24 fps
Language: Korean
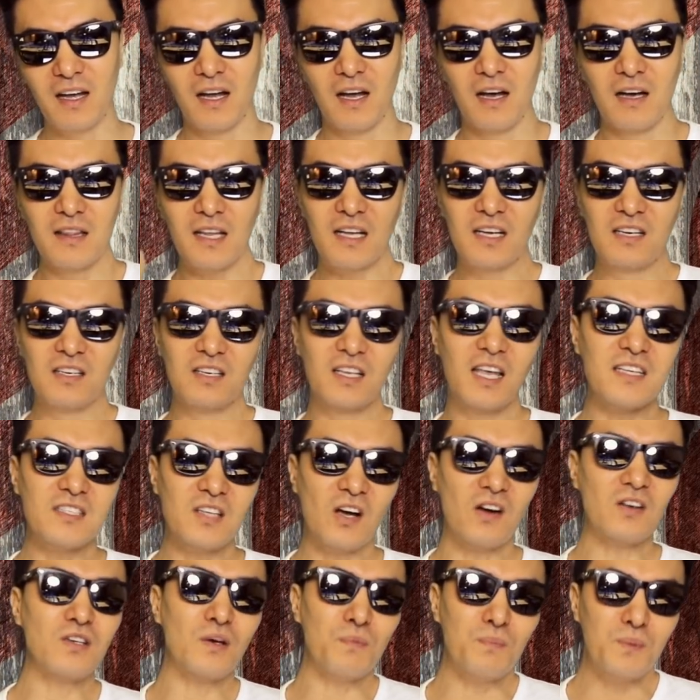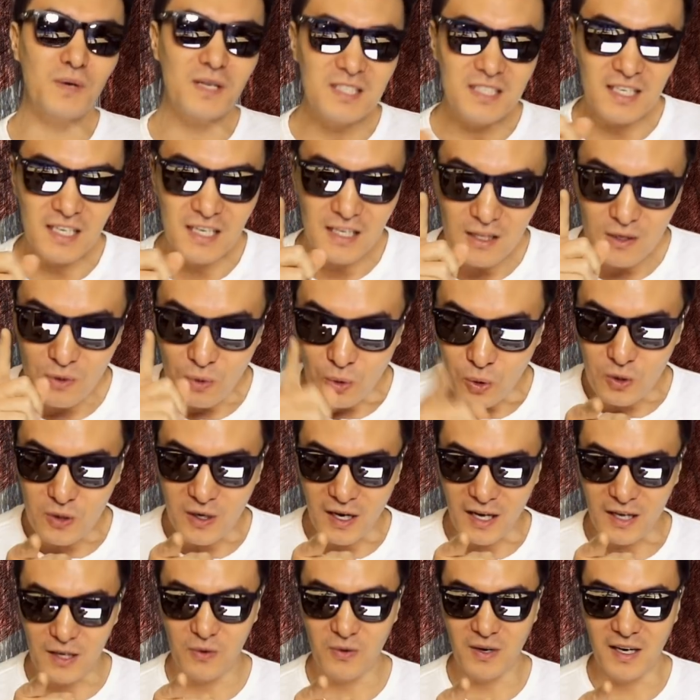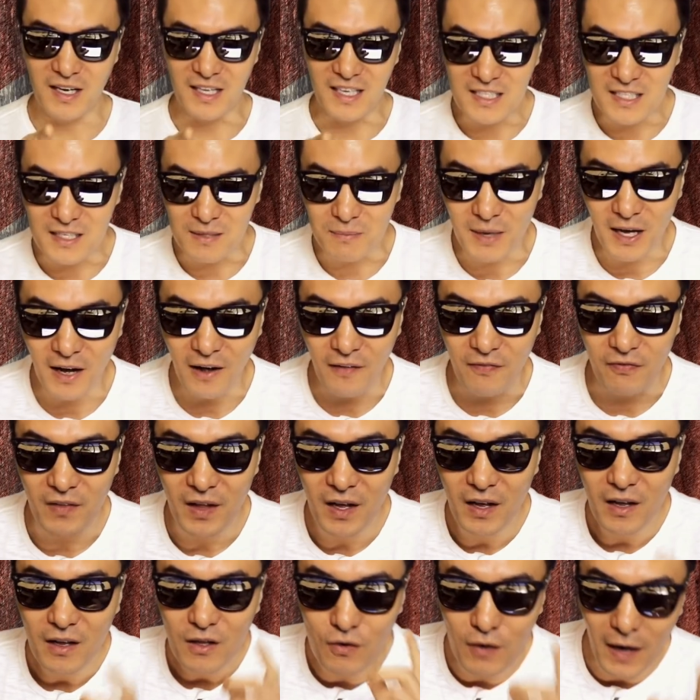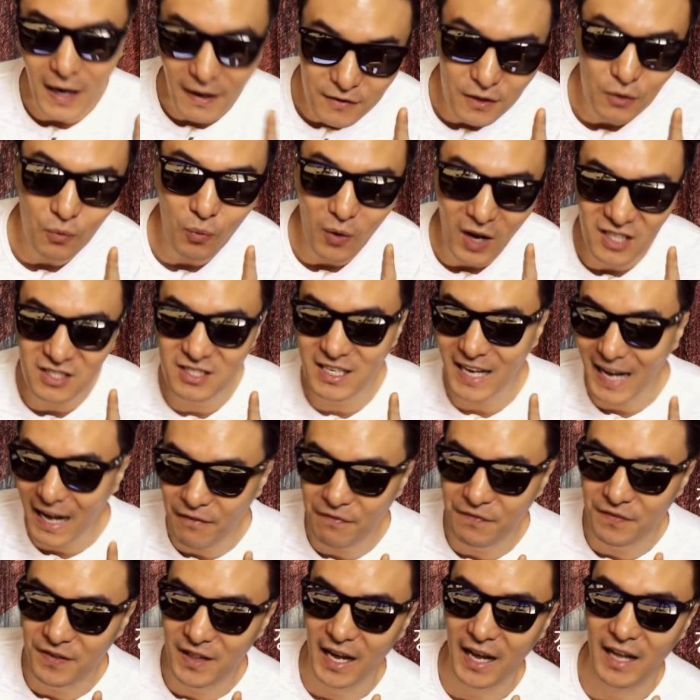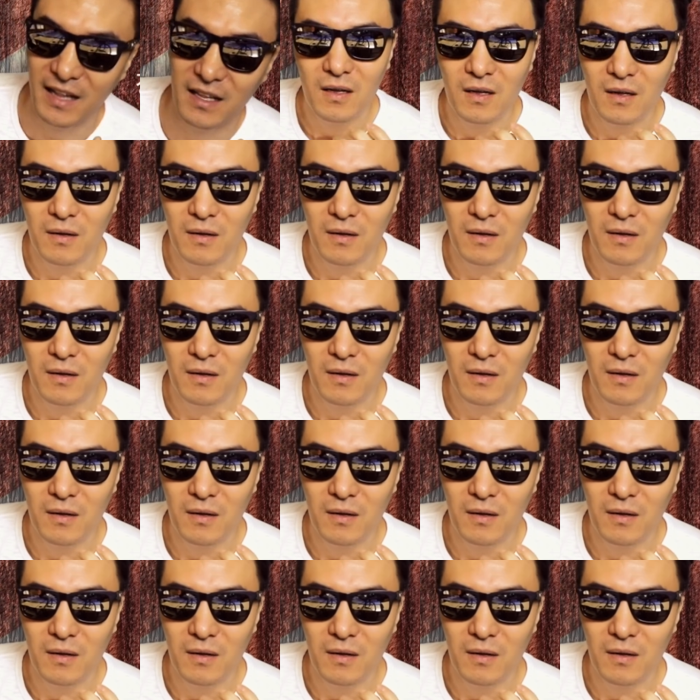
근데 그게 성적표에 찍히는 고등학교가 있으면 you have to watch out for that